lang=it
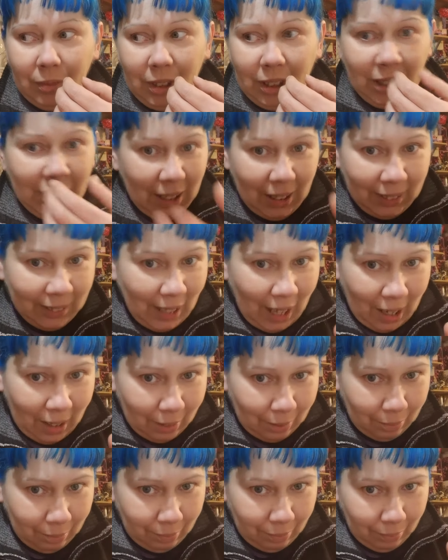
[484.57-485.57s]
in
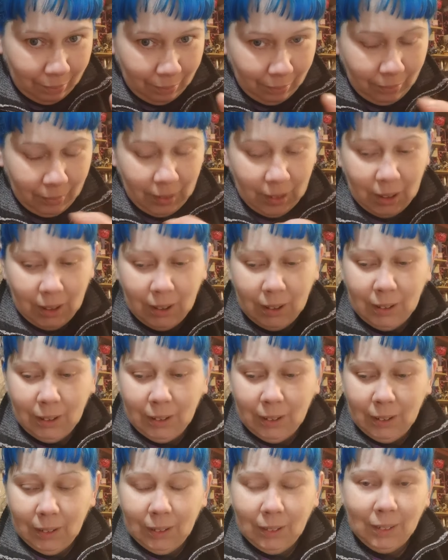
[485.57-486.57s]
età
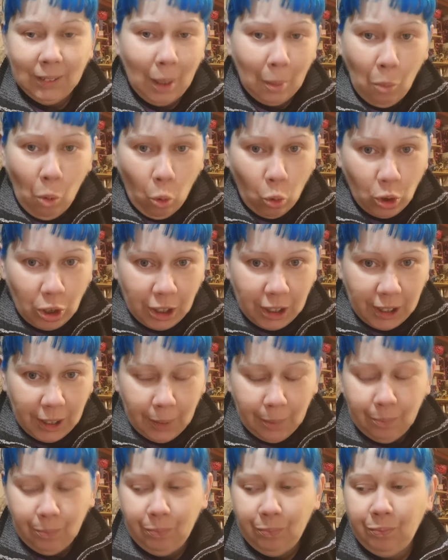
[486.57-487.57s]
da
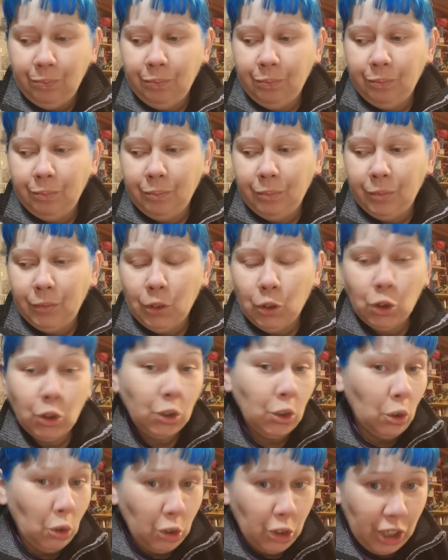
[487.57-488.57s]
moglie
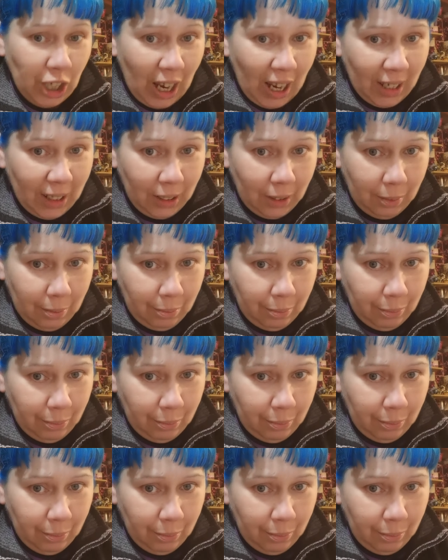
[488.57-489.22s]
sono sei.